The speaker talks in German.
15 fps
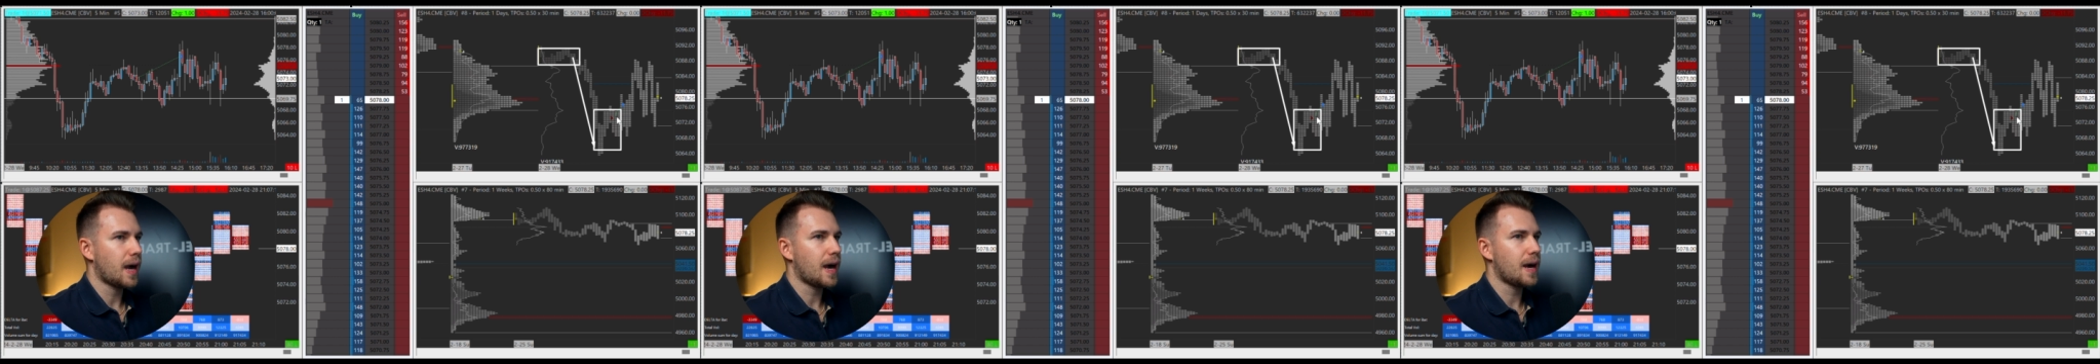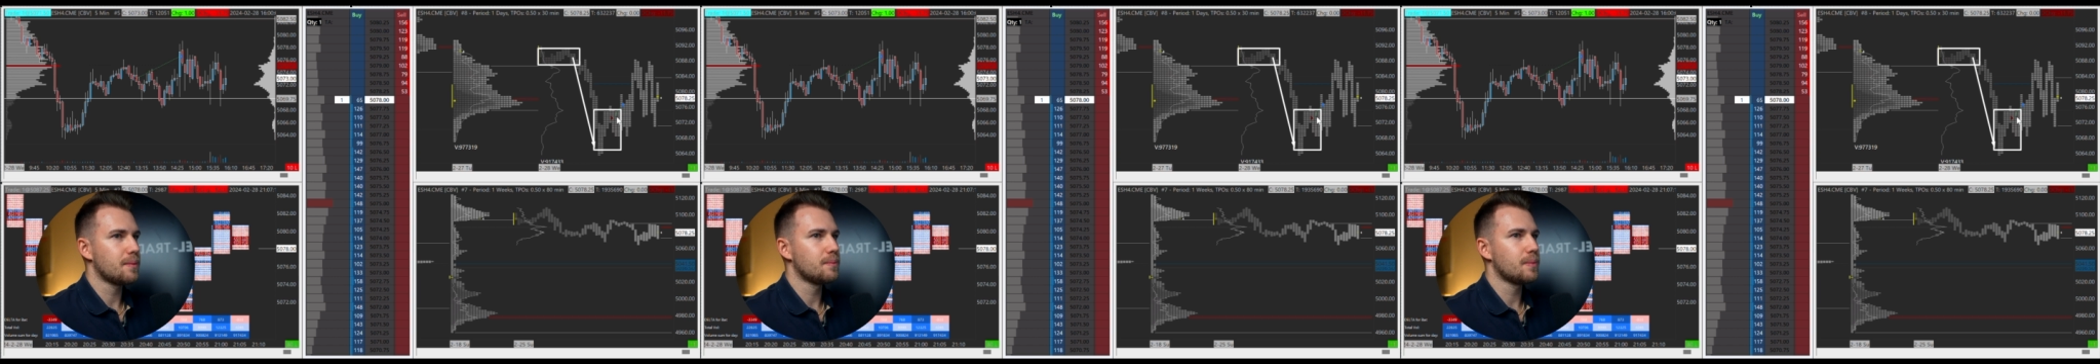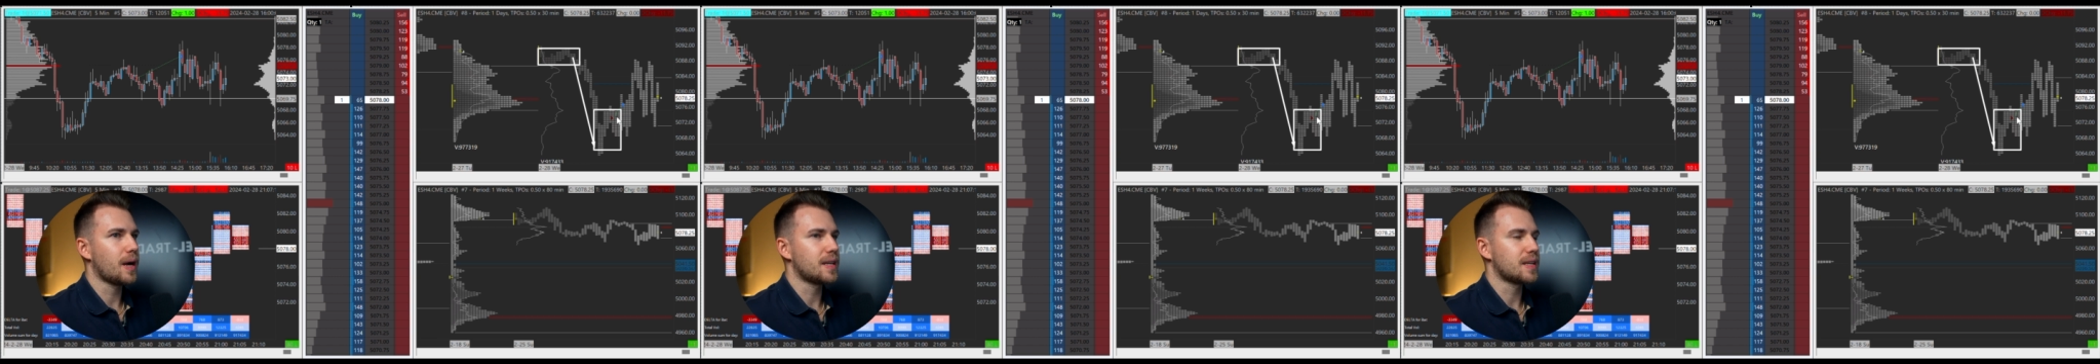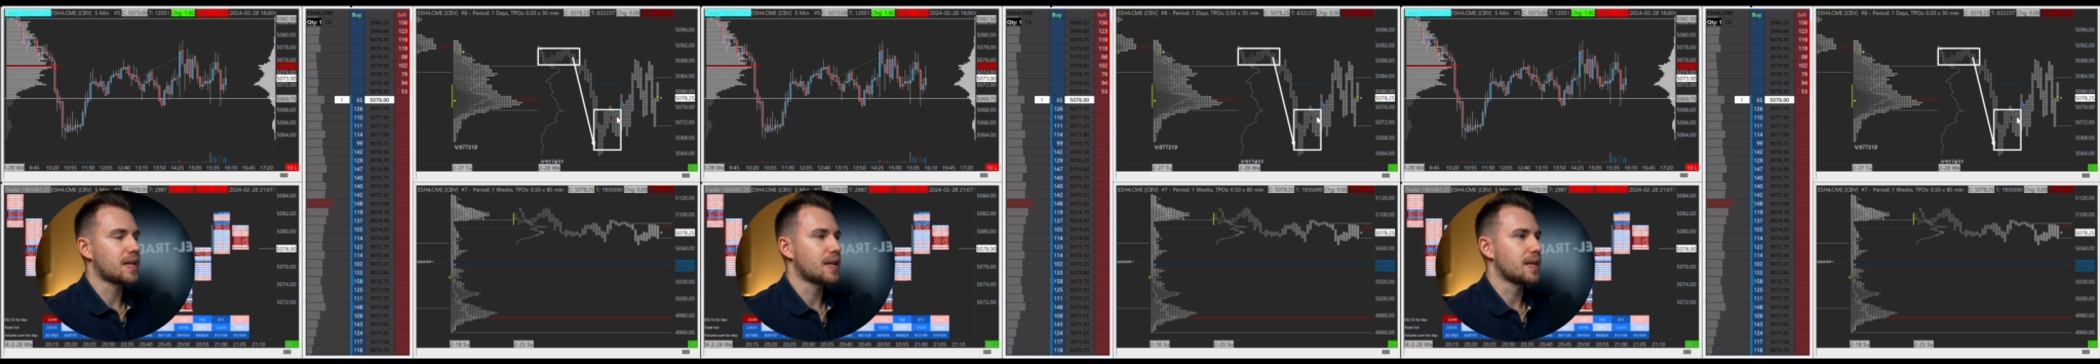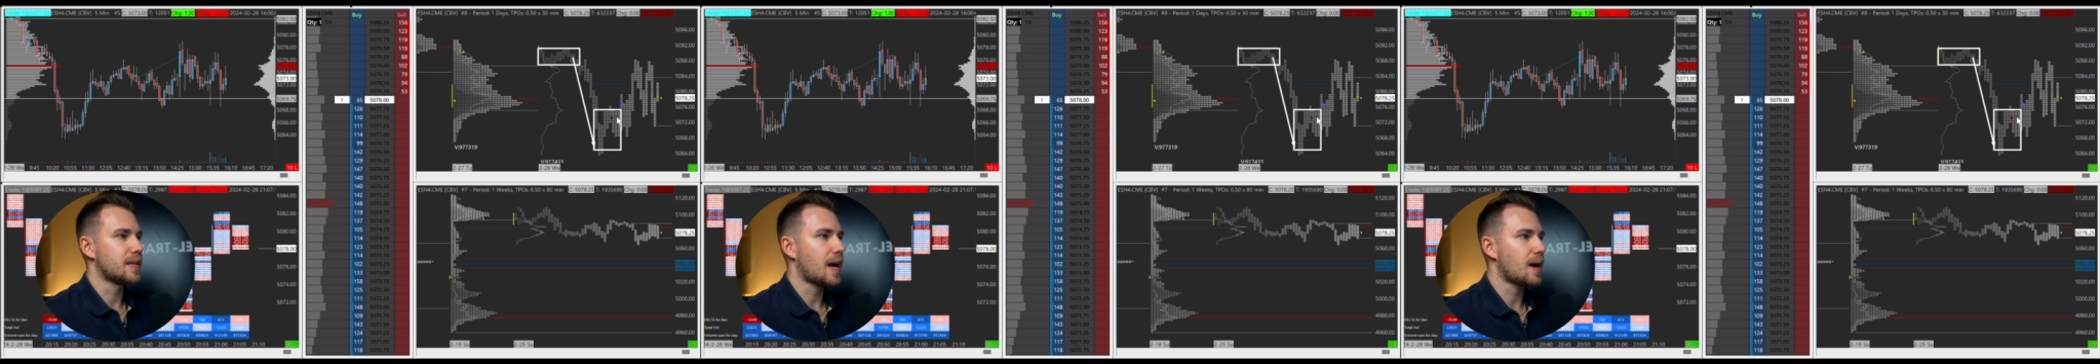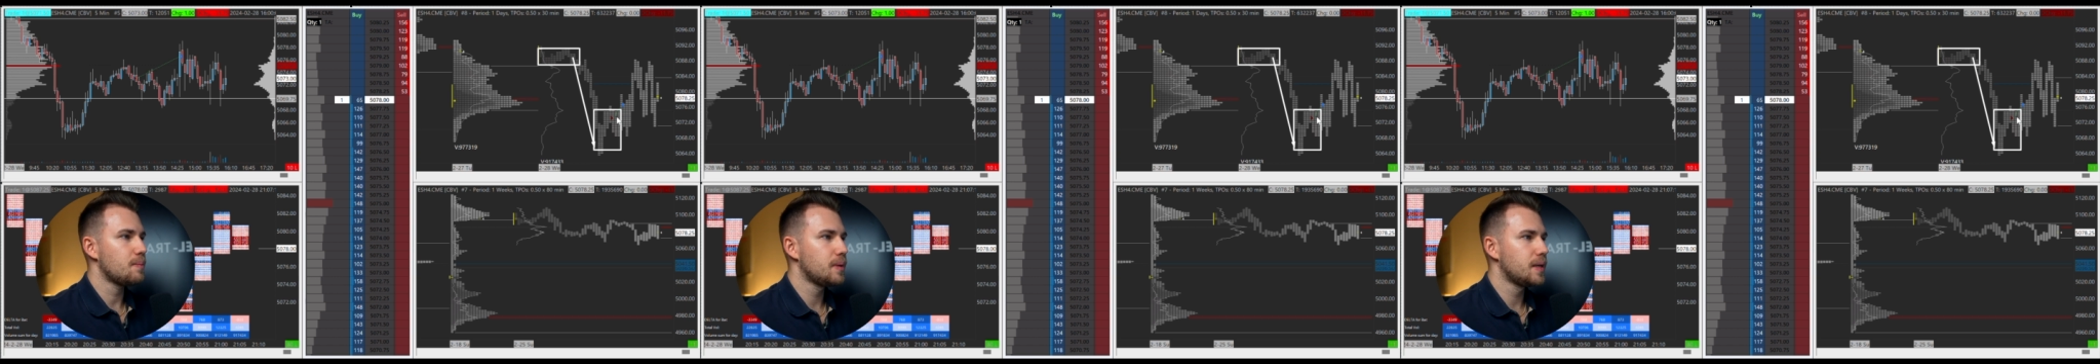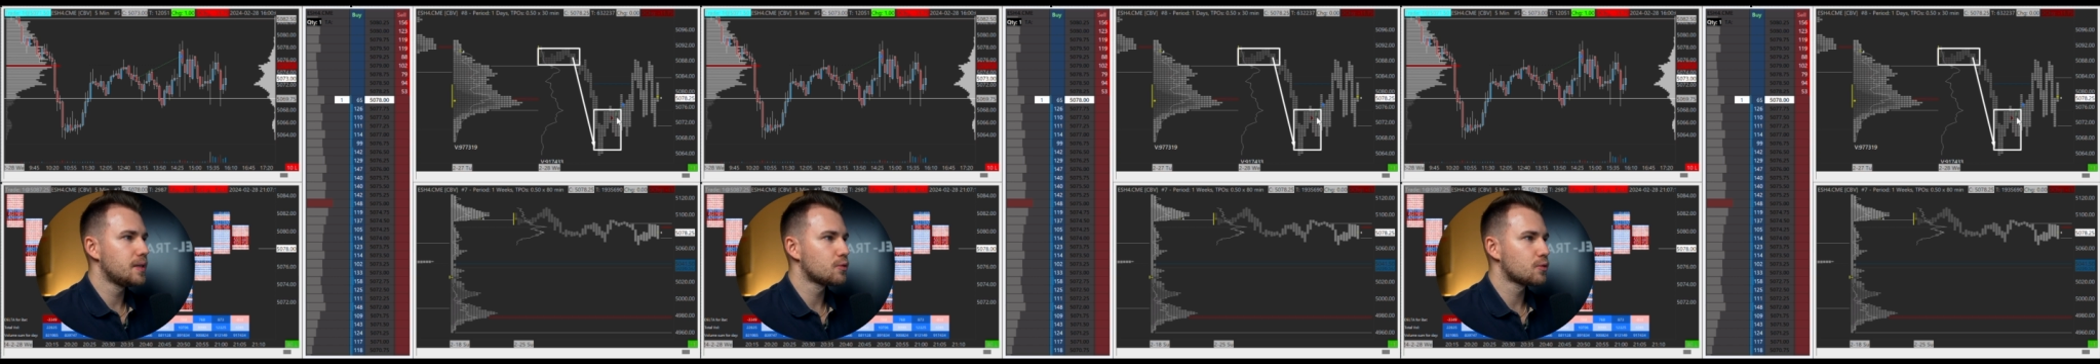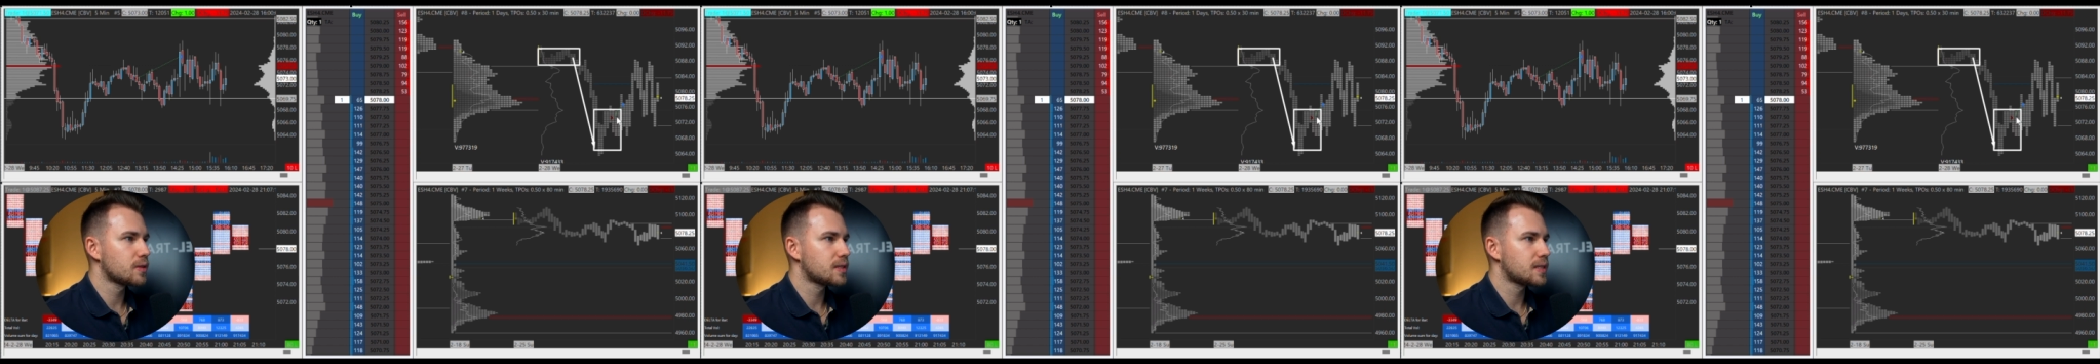haben eine kleine
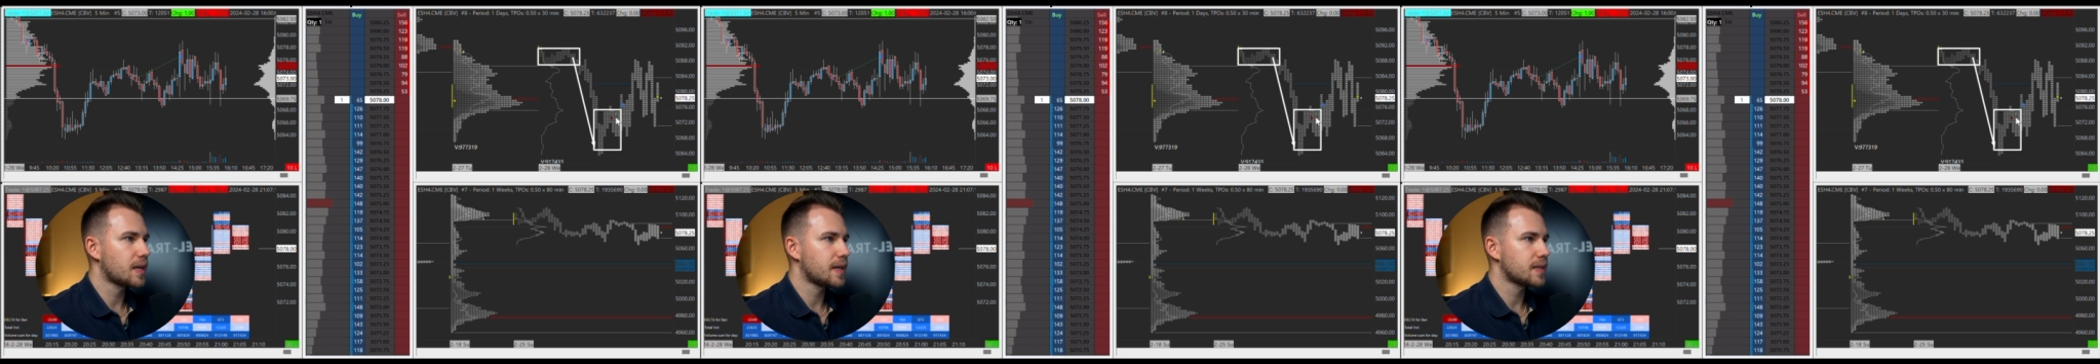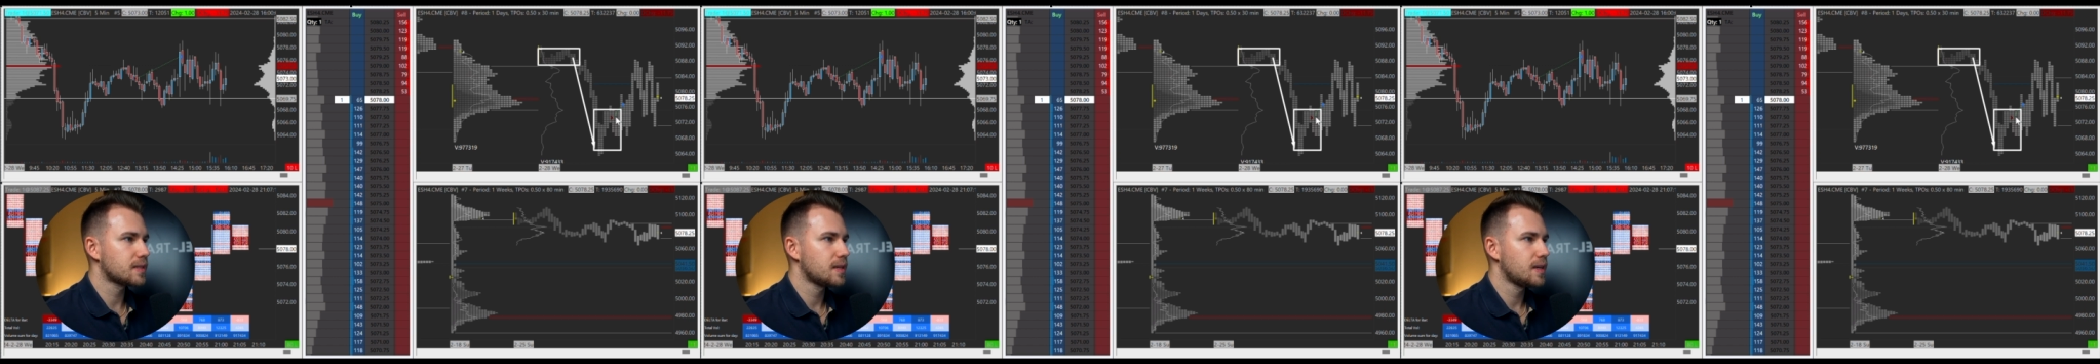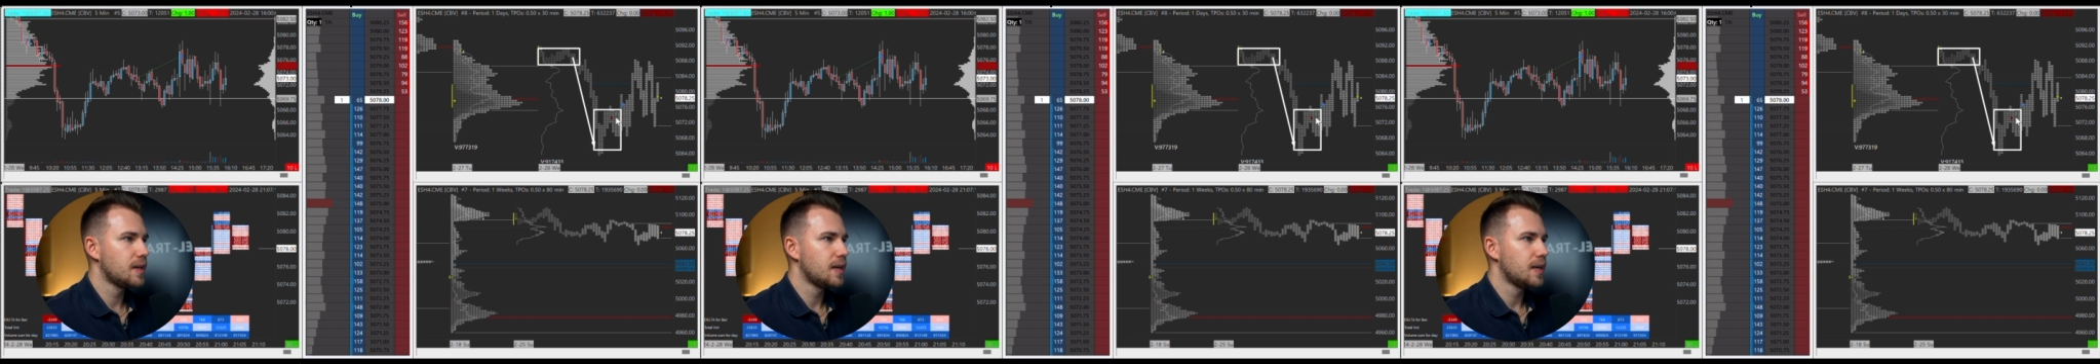Ablehnung gezeigt,